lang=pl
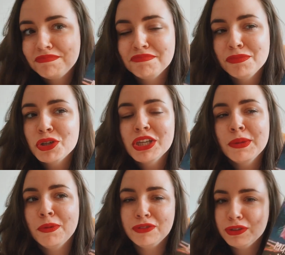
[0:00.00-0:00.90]
może
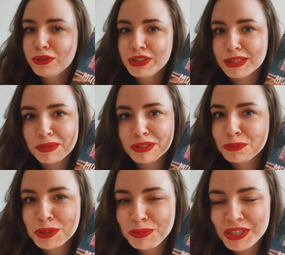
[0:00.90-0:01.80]
nie powinno się za
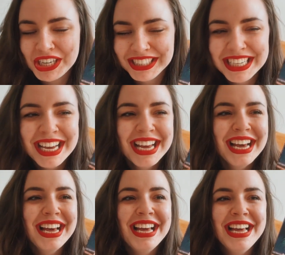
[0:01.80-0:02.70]
bardzo przyspieszać.
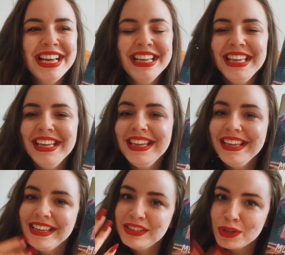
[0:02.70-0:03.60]
E,
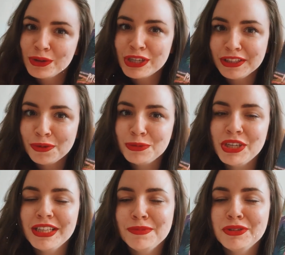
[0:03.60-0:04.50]
I książka nie
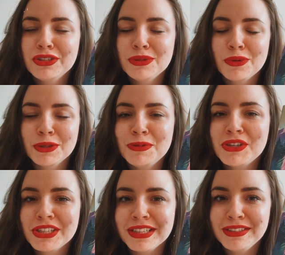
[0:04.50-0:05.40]
ucieknie, będziecie mogli
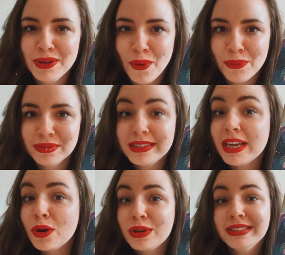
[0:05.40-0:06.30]
przeczytać ją
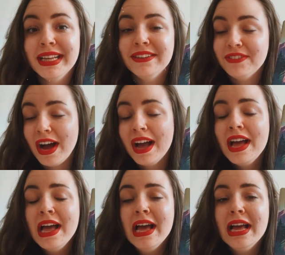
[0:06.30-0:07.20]
za rok, za dwa
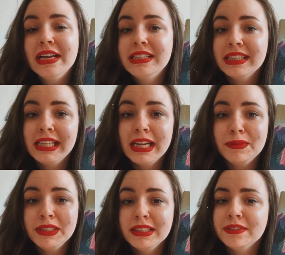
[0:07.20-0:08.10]
e, czy za kilka
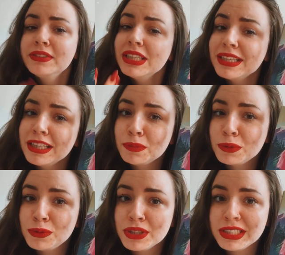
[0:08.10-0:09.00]
miesięcy, wtedy, kiedy
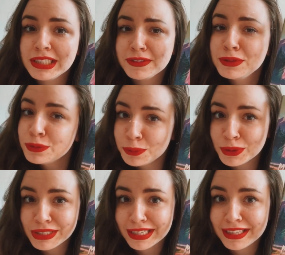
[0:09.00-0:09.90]
poczujecie się w
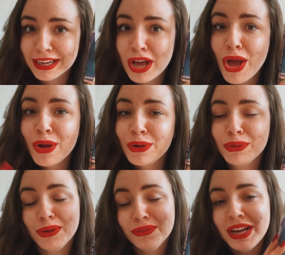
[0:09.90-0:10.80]
100%
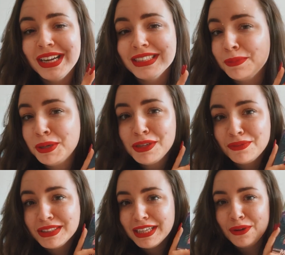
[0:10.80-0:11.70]
gotowi. A ja
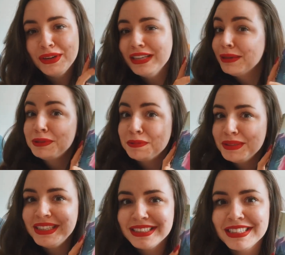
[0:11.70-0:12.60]
zapraszam Was na kolejne
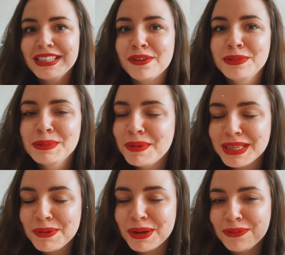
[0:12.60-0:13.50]
przebitki z naszego wspaniałego